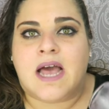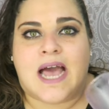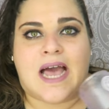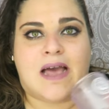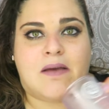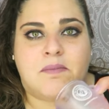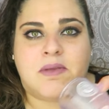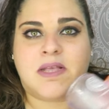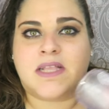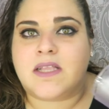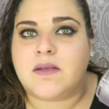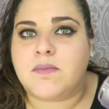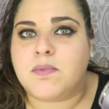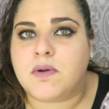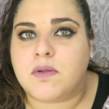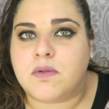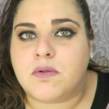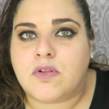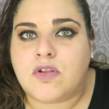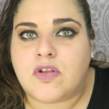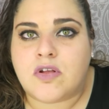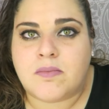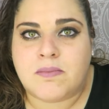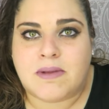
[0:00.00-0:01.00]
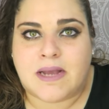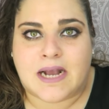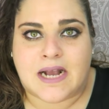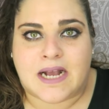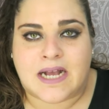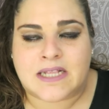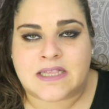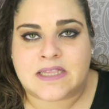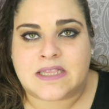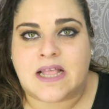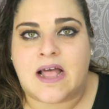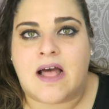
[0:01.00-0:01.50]
A mí este producto me ha
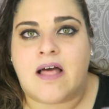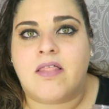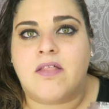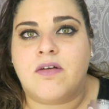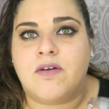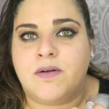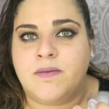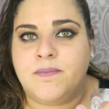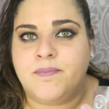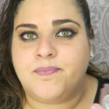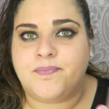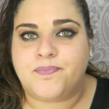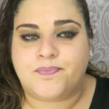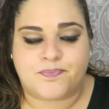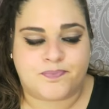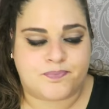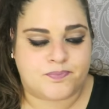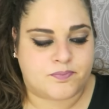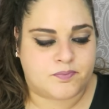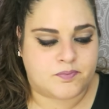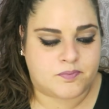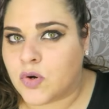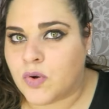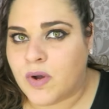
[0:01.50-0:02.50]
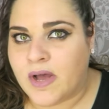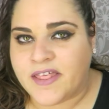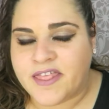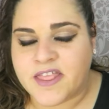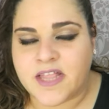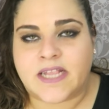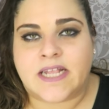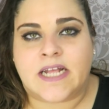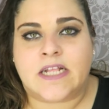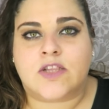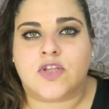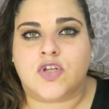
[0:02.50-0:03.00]
encantado esto no
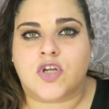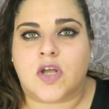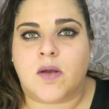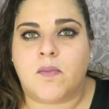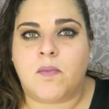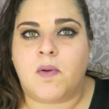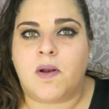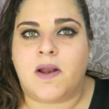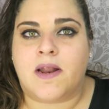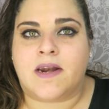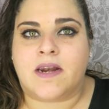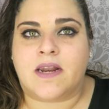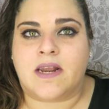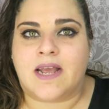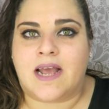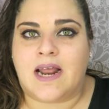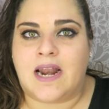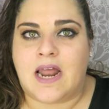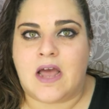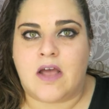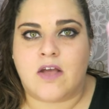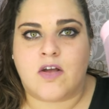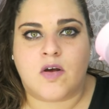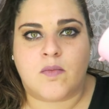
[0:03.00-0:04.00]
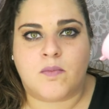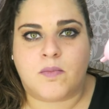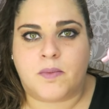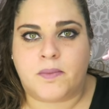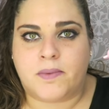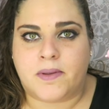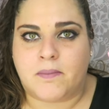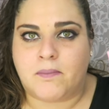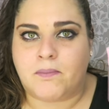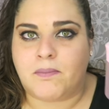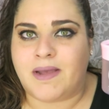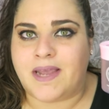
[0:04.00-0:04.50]
hace tanto que me lo han regalado y como
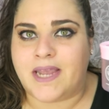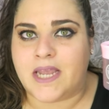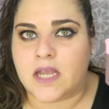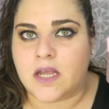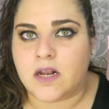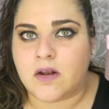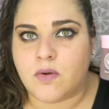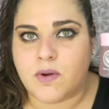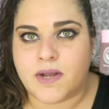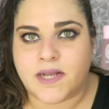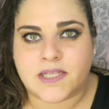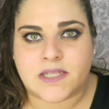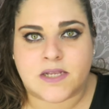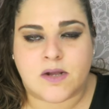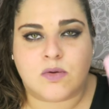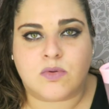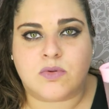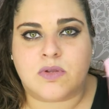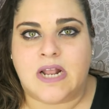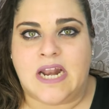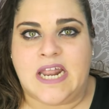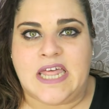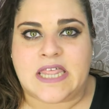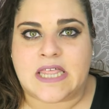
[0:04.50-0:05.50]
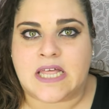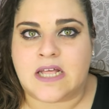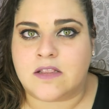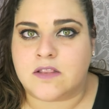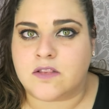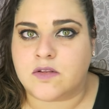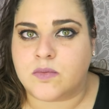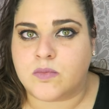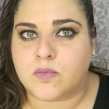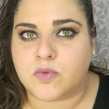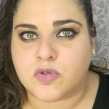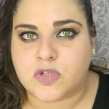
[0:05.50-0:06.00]
bien veis lo he estado
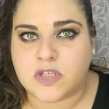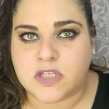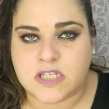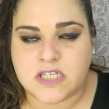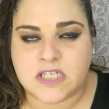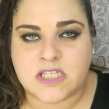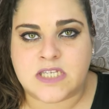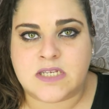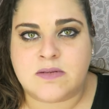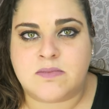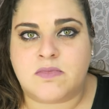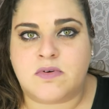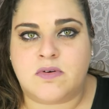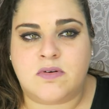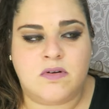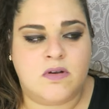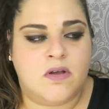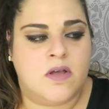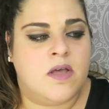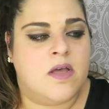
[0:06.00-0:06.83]
utilizando muchísimo.